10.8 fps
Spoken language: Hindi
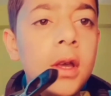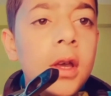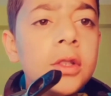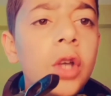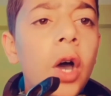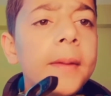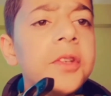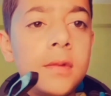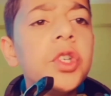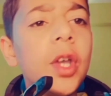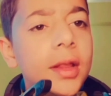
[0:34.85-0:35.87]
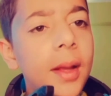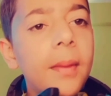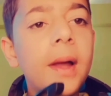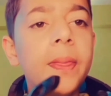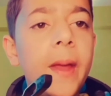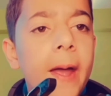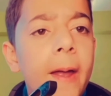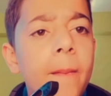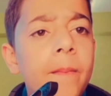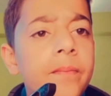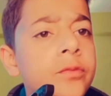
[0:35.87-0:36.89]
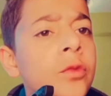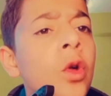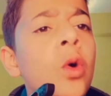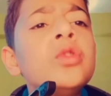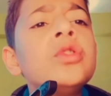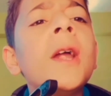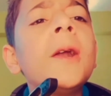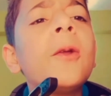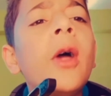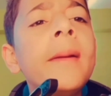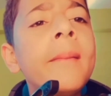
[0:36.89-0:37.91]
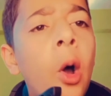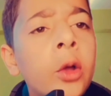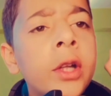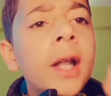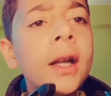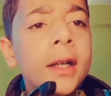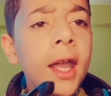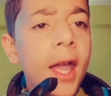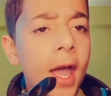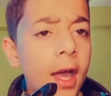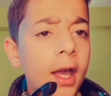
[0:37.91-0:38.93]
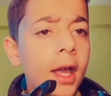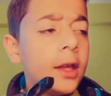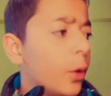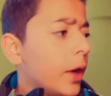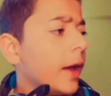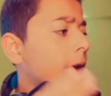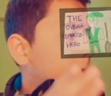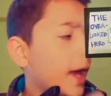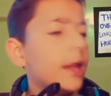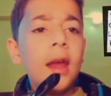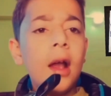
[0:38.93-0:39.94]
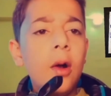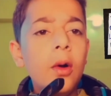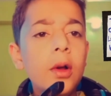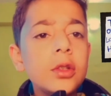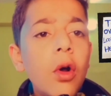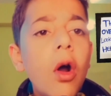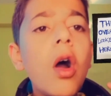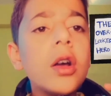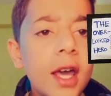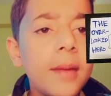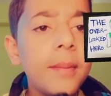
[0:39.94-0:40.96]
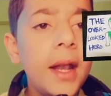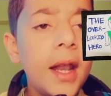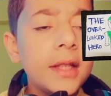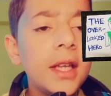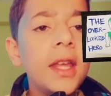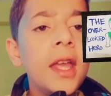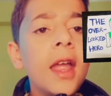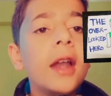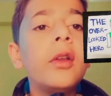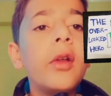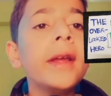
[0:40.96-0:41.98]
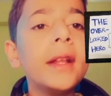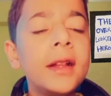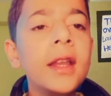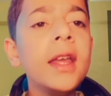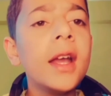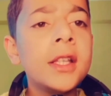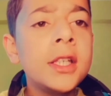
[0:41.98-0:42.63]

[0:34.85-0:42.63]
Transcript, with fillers: सौरभ जोशी एकदम गंदा है उसकी ड्राइंग बहुत ही टट्टी है क्योंकि ये देखो इसको ऑस्कर मिलना चाहिए ये ड्राइंग इतनी अच्छी